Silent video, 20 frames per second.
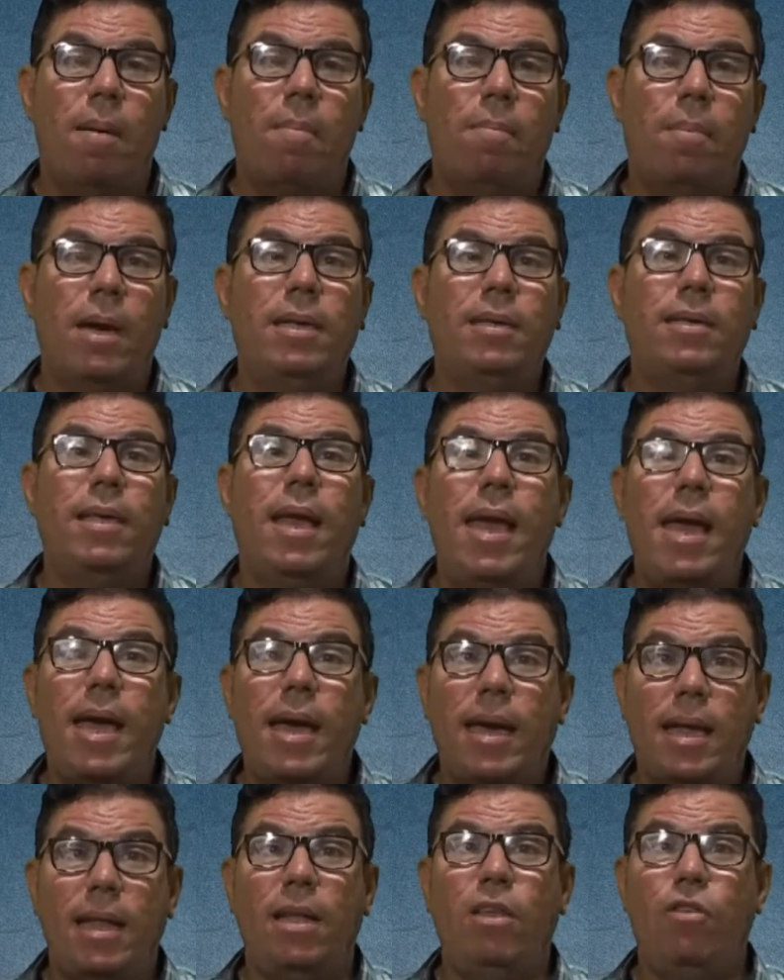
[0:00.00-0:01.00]
Mas é
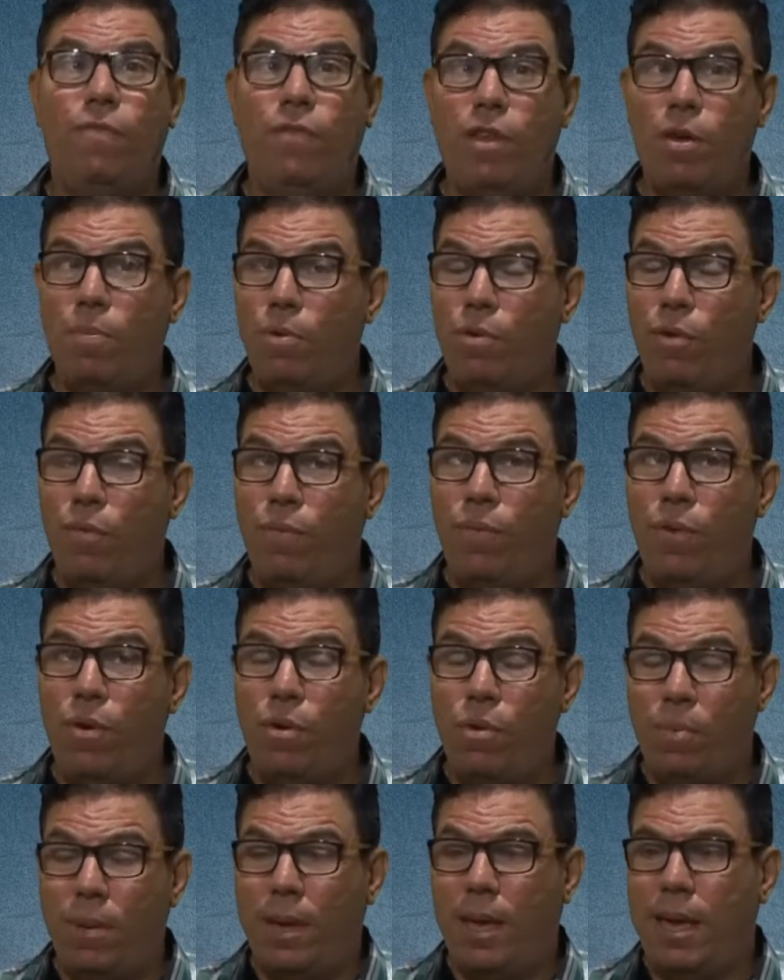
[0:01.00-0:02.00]
aquele tipo de
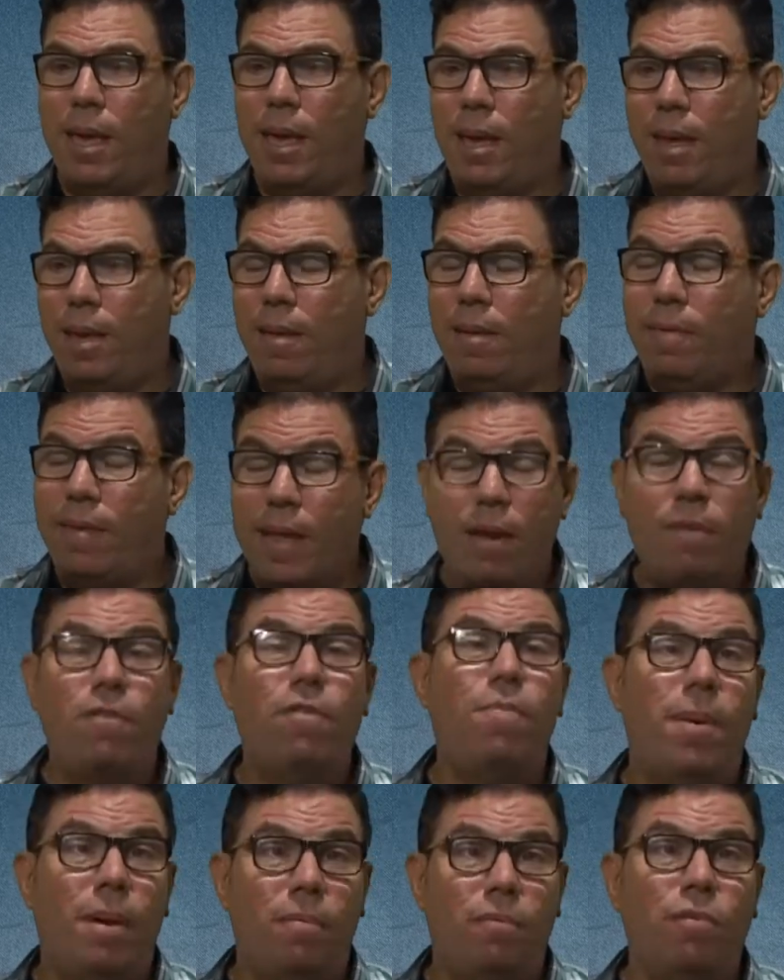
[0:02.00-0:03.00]
filme que
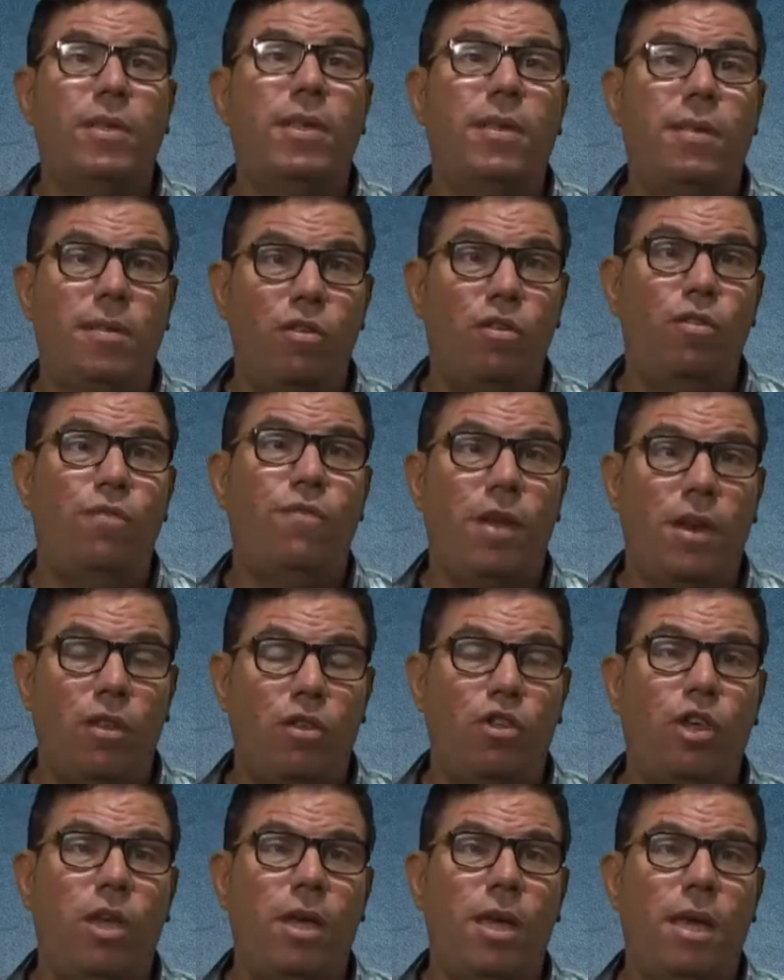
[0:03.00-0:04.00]
serve para você se
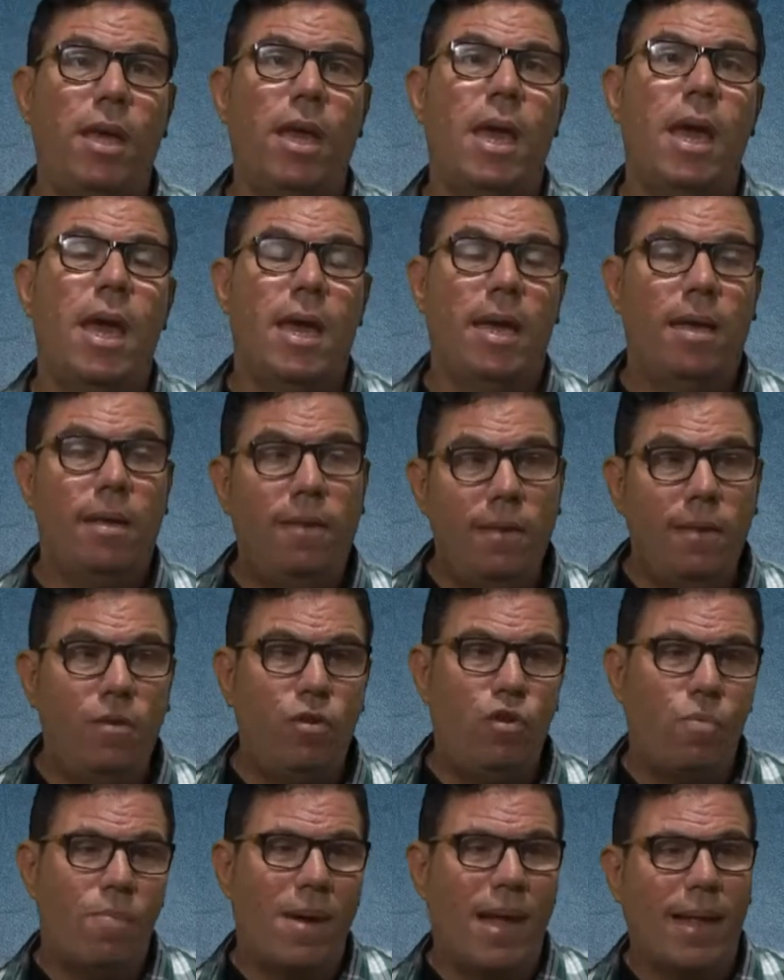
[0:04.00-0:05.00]
divertir,
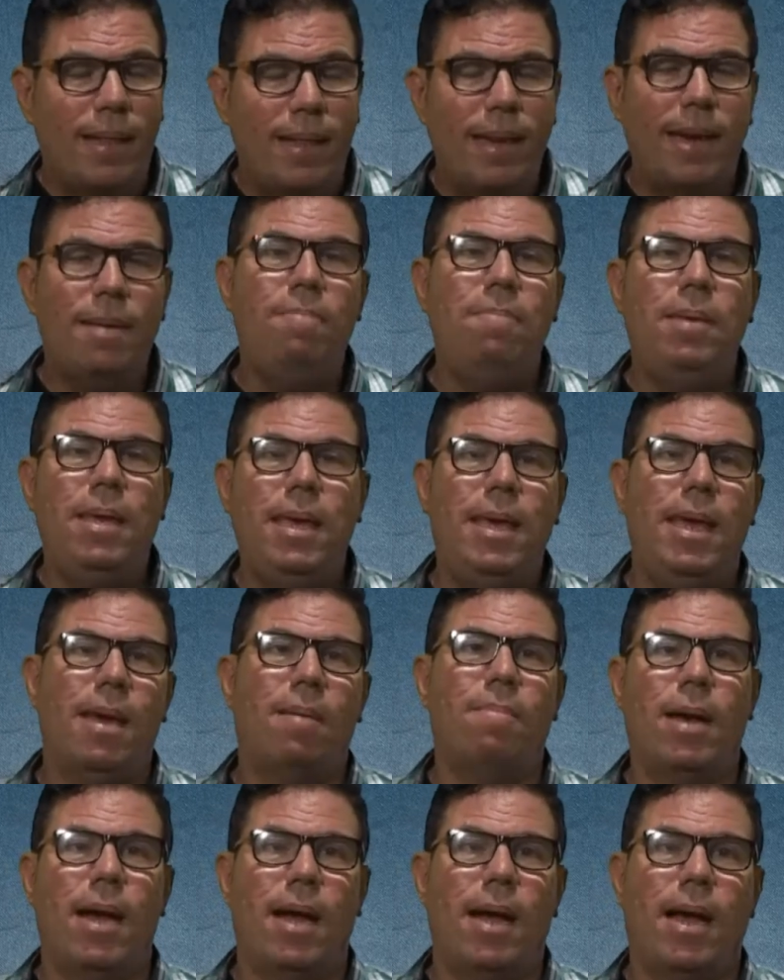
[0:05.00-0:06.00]
existe uma traminha
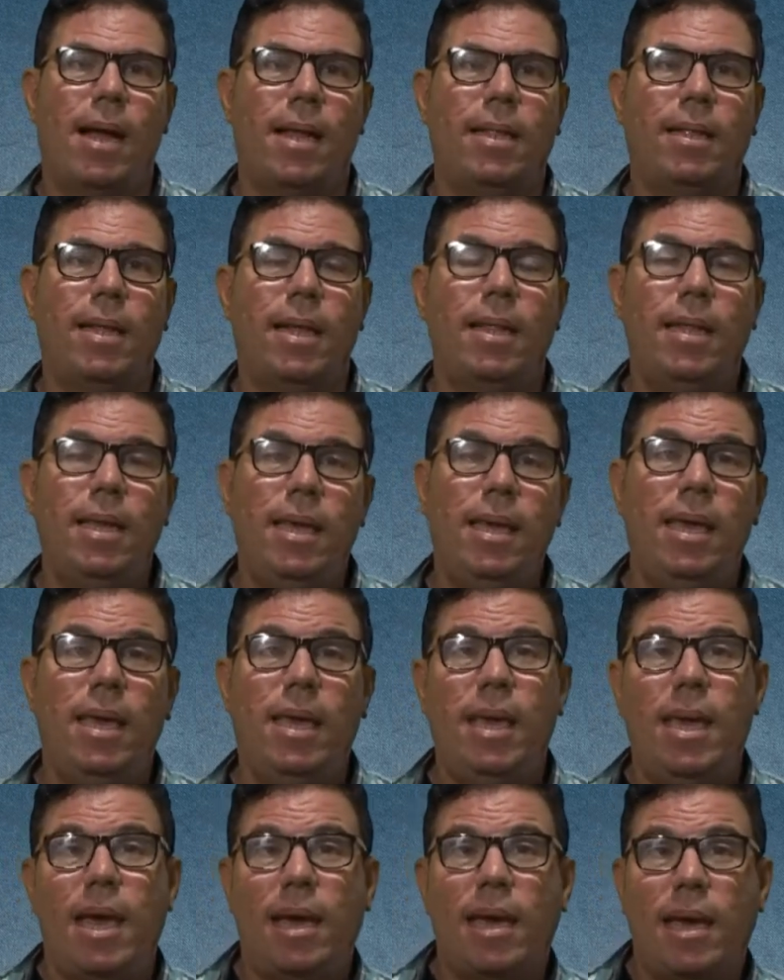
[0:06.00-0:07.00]
amarrada
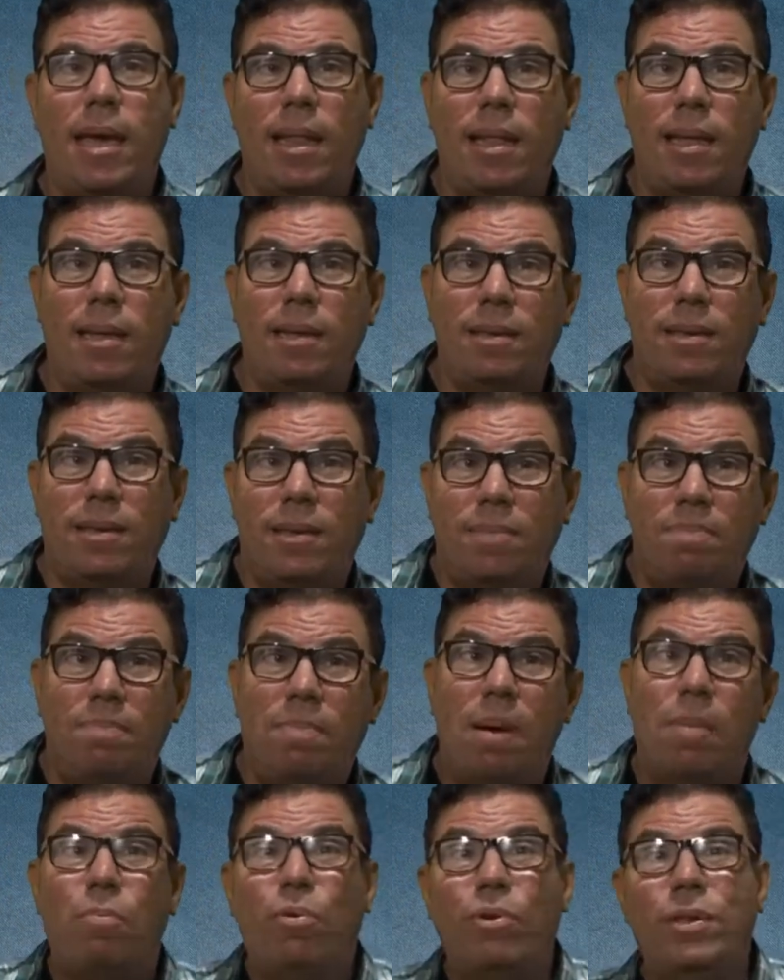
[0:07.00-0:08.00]
ali, aquelas
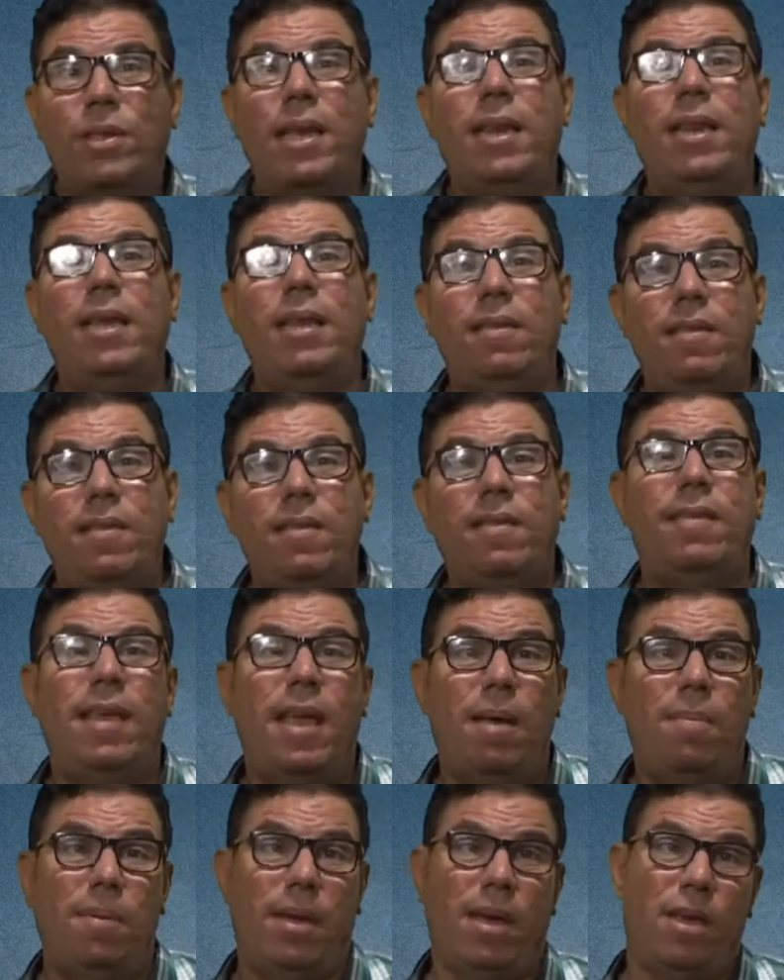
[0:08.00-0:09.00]
baboseirinhas de
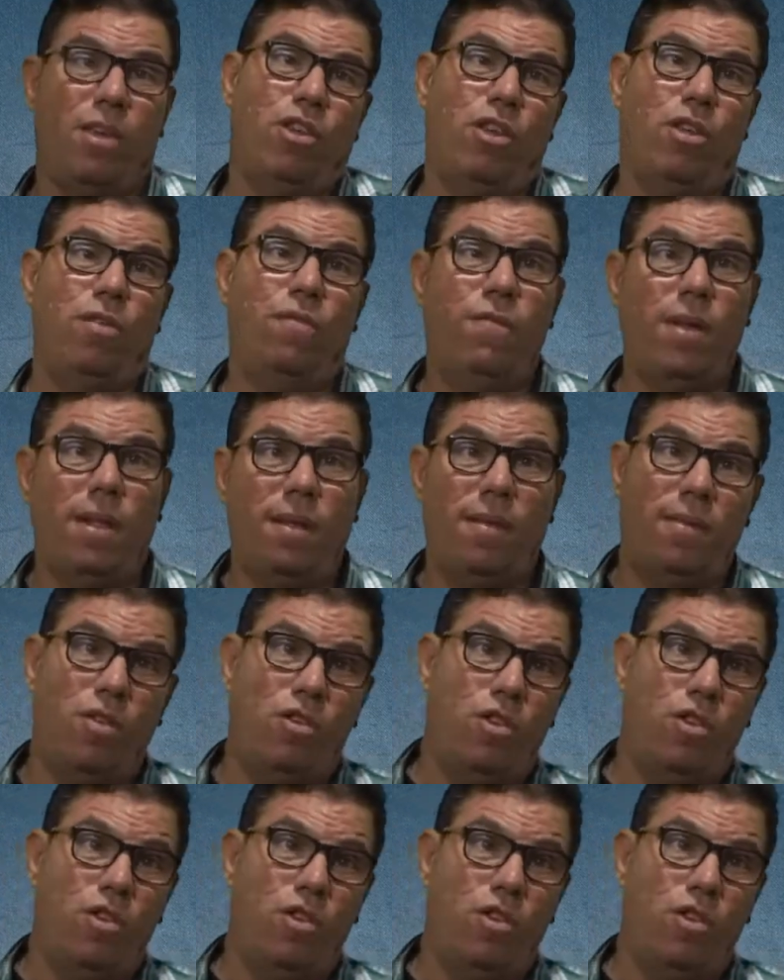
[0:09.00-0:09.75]
sempre que a gente vê nesse